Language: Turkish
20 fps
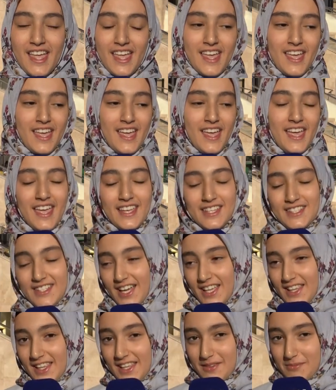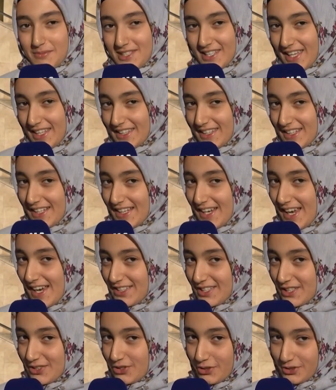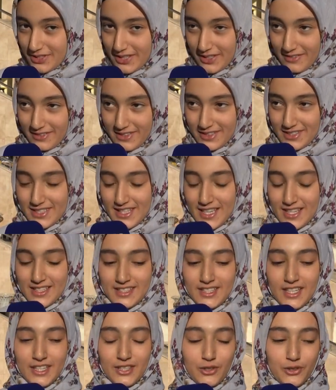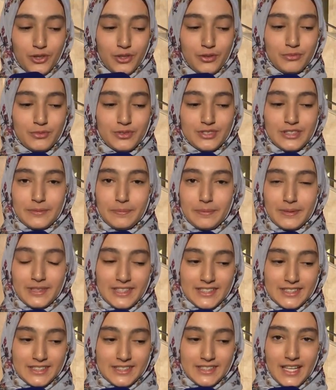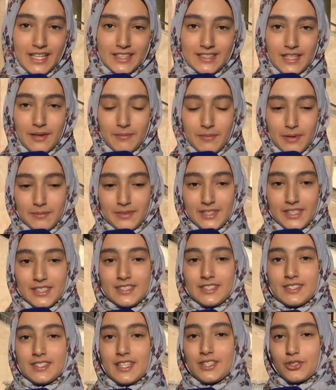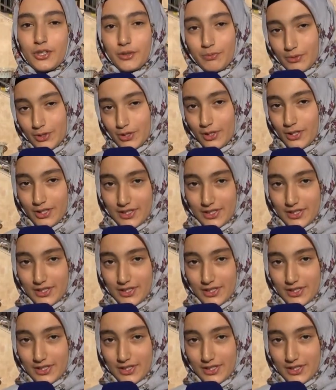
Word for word: Ee, eşyalarımızı getirirlerse çok sevineceğiz. Diğer okulumuz yapılırsa, tamamlanırsa çok mutlu